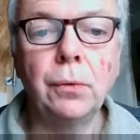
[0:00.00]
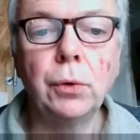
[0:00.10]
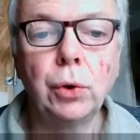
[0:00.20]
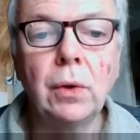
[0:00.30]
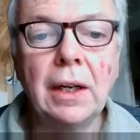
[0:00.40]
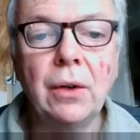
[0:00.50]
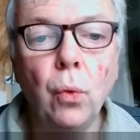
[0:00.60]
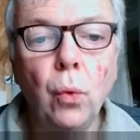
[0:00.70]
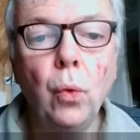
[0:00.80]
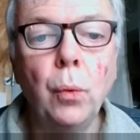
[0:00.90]
wo es schon ein
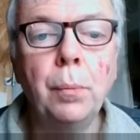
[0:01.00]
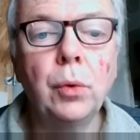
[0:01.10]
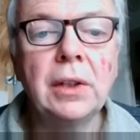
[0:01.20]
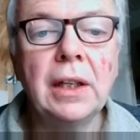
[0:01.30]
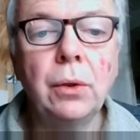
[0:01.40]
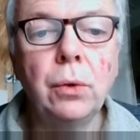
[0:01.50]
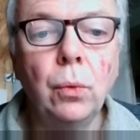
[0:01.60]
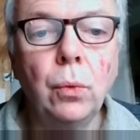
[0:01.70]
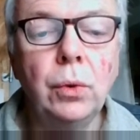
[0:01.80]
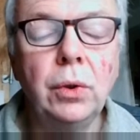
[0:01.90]
Oben und ein
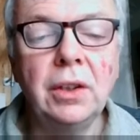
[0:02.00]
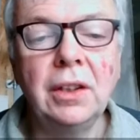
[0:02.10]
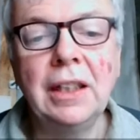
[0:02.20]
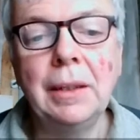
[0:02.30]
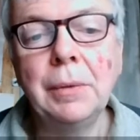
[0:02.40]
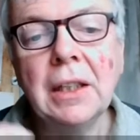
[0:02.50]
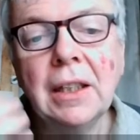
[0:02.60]
Unten gibt.